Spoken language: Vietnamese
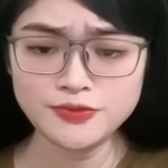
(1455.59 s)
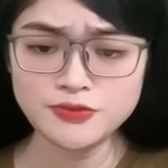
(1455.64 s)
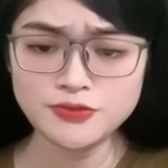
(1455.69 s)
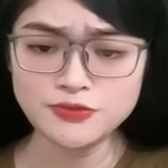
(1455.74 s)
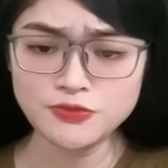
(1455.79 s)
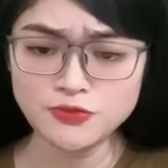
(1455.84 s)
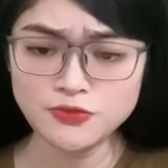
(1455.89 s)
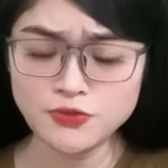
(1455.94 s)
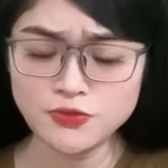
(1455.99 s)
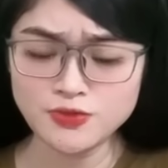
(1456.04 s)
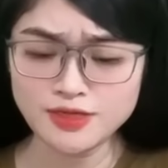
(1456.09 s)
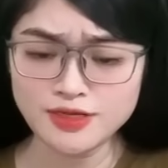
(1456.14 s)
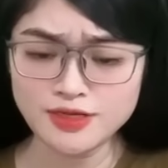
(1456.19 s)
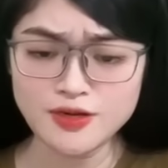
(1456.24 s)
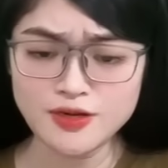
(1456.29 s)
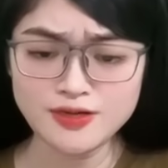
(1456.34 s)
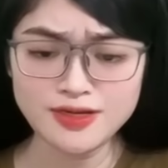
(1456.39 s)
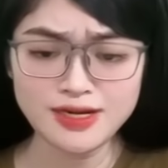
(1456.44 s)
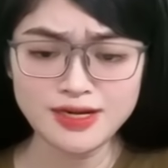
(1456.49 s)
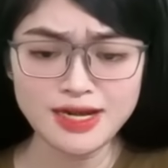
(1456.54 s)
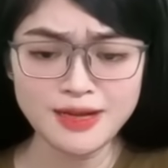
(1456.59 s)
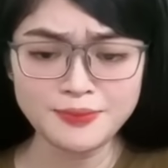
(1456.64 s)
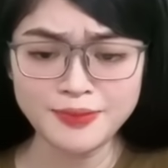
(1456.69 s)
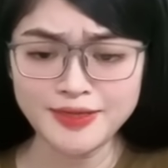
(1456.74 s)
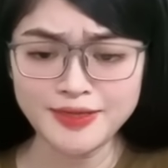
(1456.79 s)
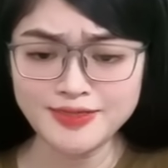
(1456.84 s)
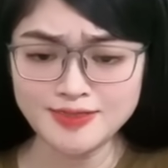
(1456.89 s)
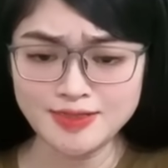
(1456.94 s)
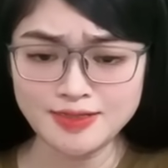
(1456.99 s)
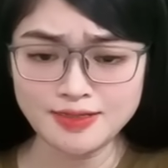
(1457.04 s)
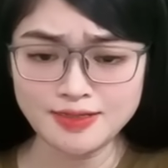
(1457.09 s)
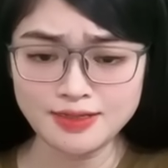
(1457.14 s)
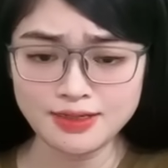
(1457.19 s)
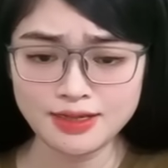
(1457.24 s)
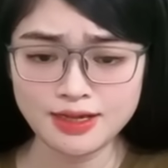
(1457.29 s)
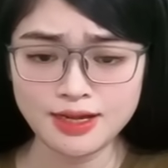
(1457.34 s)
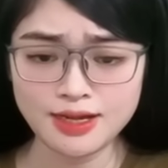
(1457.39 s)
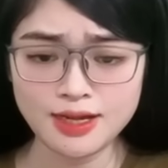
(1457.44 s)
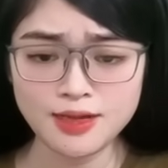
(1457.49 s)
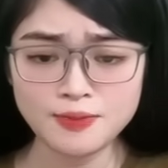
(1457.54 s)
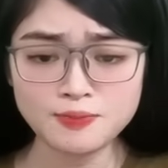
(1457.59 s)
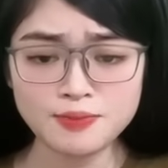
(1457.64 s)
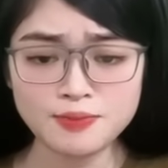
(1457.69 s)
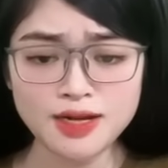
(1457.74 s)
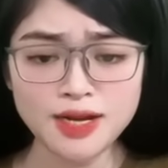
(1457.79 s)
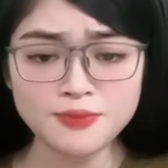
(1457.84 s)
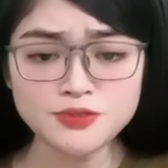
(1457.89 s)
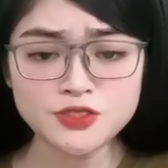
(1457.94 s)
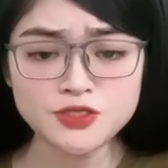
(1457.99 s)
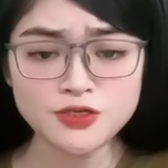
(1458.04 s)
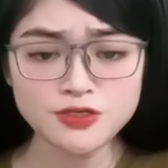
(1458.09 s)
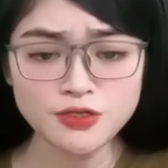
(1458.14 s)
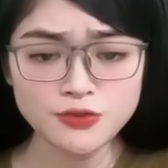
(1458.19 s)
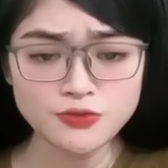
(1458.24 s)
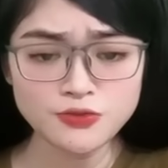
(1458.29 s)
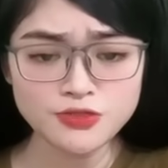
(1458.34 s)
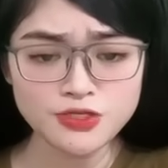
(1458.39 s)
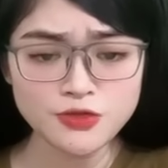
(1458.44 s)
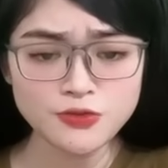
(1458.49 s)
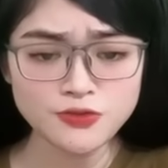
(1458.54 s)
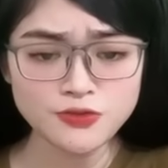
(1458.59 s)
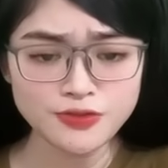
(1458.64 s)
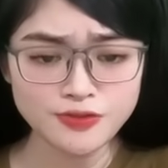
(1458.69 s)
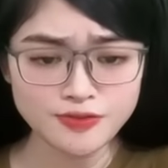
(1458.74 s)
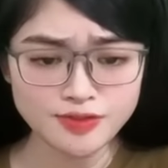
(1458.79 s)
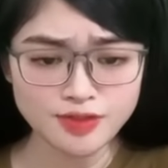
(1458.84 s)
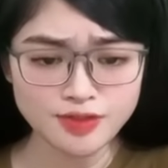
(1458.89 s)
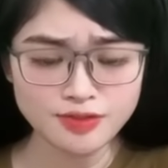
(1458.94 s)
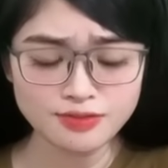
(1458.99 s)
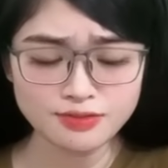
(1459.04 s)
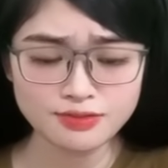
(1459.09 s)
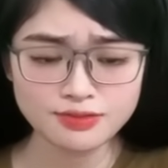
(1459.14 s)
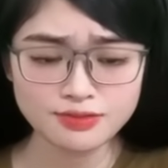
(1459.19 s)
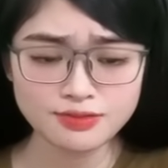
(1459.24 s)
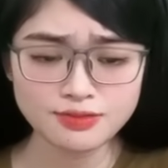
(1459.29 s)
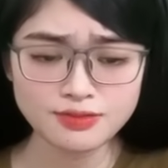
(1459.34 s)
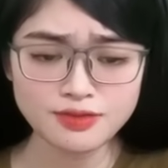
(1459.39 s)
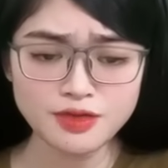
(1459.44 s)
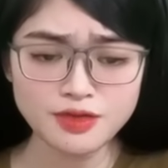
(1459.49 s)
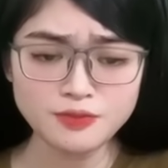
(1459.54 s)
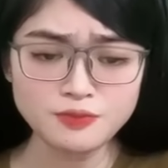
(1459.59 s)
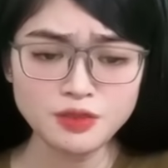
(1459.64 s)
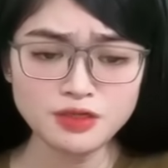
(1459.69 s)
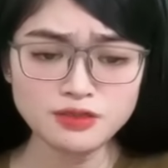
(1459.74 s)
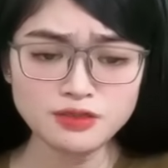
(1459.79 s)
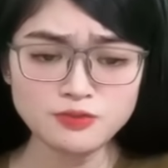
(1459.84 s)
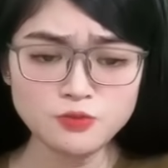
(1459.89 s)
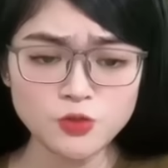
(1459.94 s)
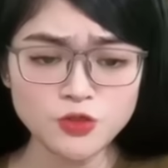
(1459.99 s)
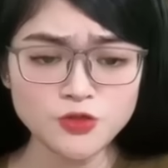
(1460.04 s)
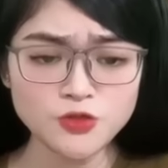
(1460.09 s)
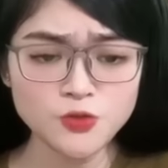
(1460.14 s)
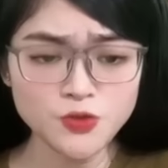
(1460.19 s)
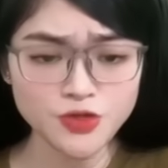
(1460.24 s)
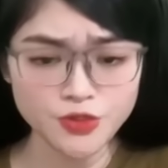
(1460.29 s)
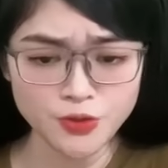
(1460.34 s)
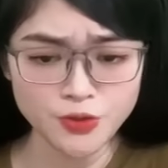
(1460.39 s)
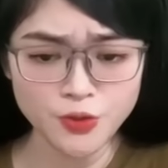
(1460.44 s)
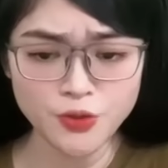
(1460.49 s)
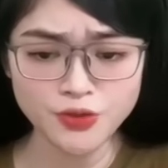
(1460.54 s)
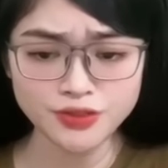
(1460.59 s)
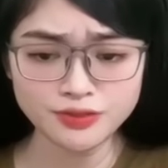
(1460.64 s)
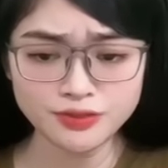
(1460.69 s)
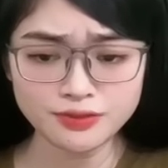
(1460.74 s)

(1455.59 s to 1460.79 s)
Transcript: Rốt cuộc là con đã làm cái gì mà làm cho cậu Châu tức giận đến mức muốn hủy hôn?